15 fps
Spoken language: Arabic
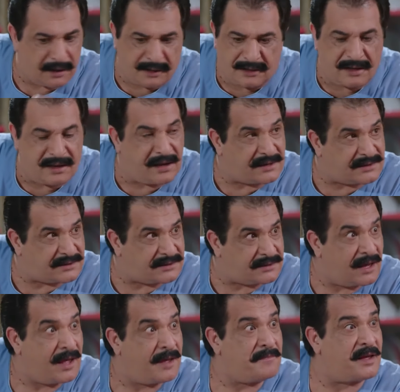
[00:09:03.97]

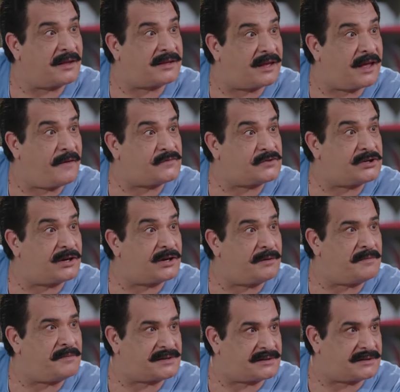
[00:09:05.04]
الناس ما تخافش
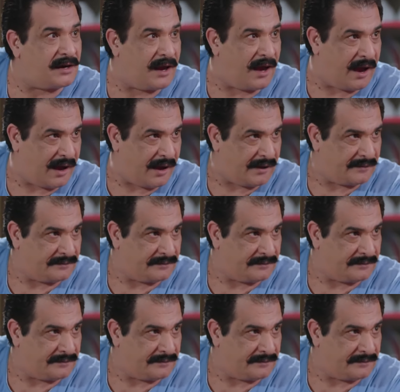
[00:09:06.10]
غير من السلاح